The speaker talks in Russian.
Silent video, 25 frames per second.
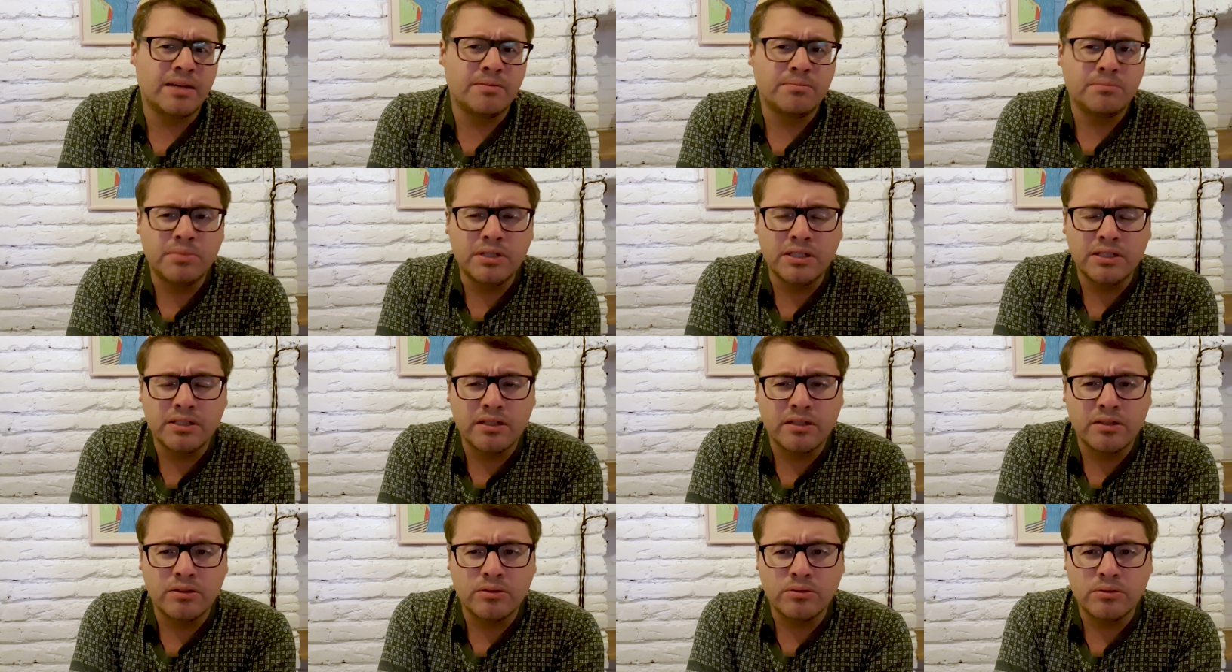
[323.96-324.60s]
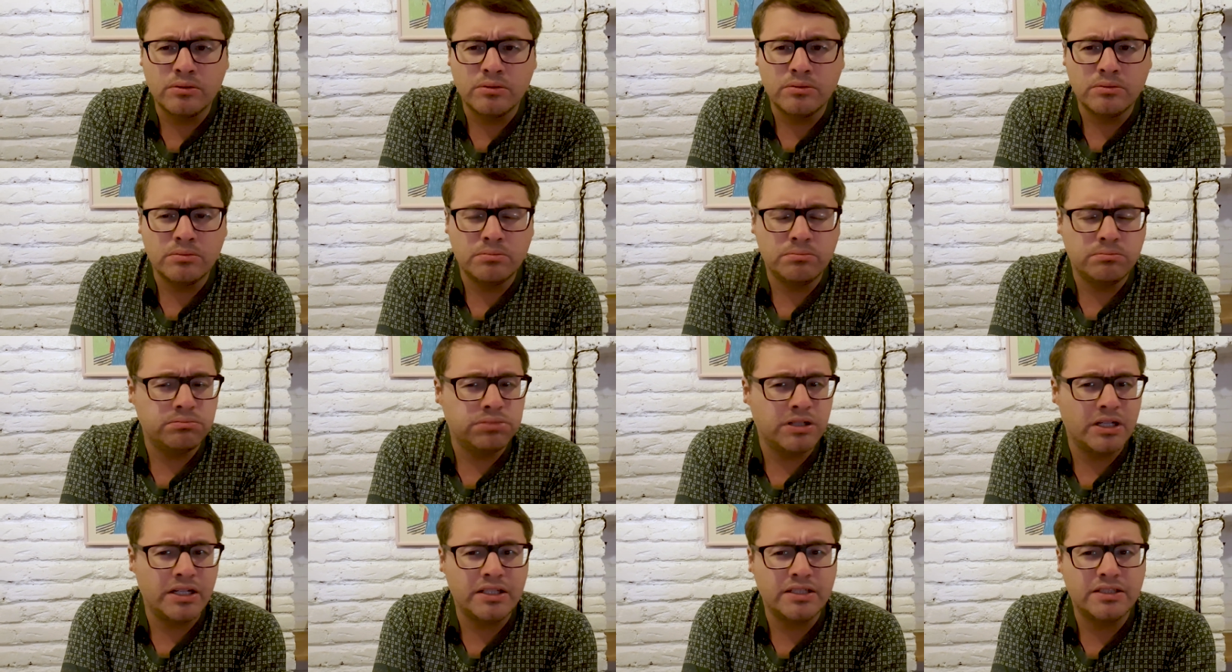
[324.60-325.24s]
там было у
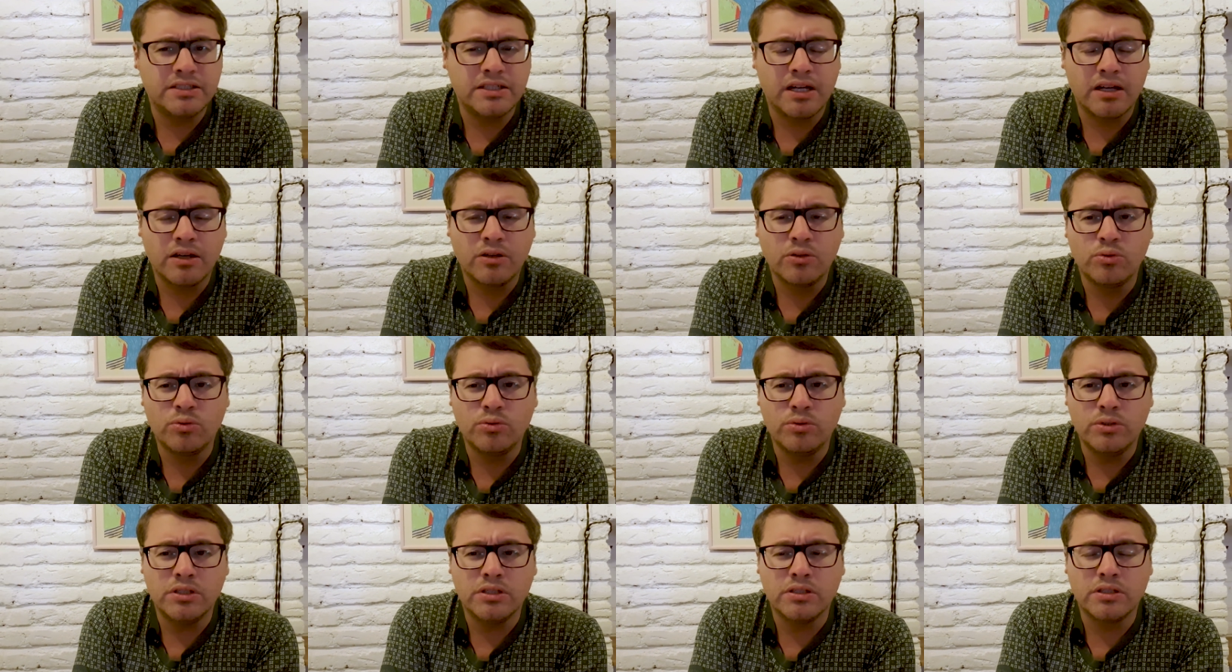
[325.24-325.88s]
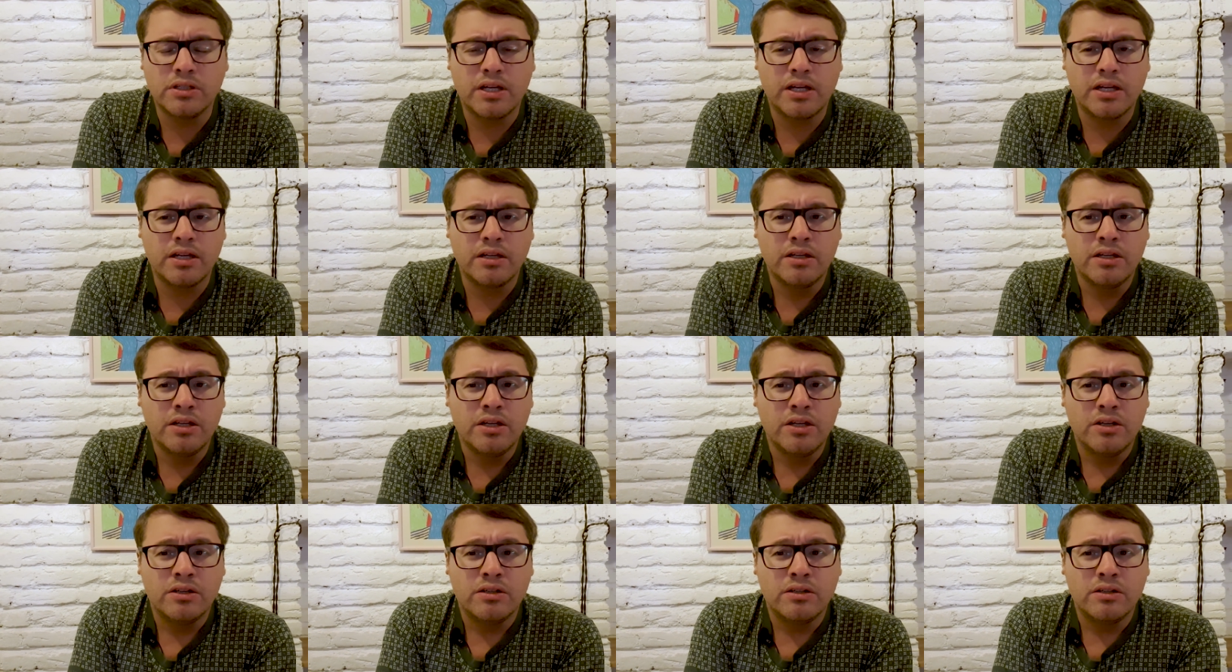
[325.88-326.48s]
Бориса Акунина?